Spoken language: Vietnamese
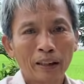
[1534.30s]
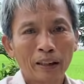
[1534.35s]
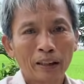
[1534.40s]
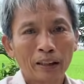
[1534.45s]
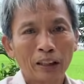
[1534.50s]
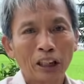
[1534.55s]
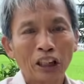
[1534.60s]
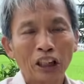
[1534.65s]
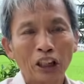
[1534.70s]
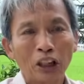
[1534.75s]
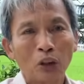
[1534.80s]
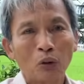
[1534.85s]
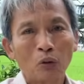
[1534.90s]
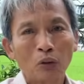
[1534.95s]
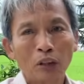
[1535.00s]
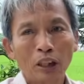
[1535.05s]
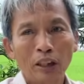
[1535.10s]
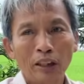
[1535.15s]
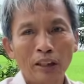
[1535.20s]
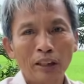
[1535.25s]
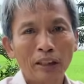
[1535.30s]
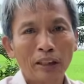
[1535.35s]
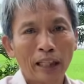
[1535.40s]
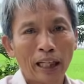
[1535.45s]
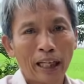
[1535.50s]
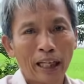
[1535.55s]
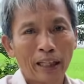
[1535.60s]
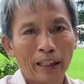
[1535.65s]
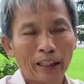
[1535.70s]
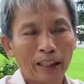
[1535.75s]
thì nếu tính
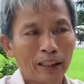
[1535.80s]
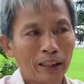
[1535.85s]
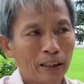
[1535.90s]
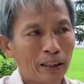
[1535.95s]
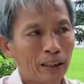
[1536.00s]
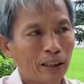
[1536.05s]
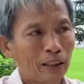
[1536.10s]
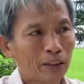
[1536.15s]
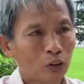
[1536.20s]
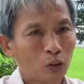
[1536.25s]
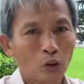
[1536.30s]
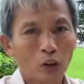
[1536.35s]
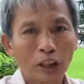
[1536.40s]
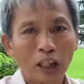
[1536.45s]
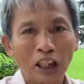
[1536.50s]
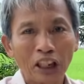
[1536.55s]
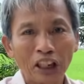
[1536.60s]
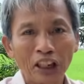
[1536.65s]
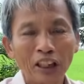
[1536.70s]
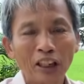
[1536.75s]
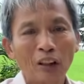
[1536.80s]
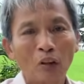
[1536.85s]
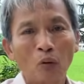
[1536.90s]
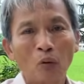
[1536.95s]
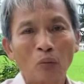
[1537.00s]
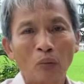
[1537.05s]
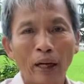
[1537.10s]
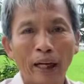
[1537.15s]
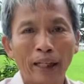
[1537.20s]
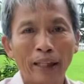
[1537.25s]
ra đó cho kỹ nó
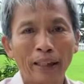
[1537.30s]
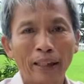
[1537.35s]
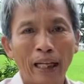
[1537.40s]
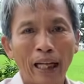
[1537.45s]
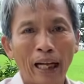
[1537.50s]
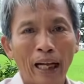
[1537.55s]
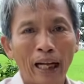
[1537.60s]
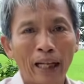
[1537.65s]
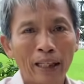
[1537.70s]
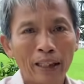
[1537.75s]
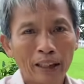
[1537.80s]
cũng phải là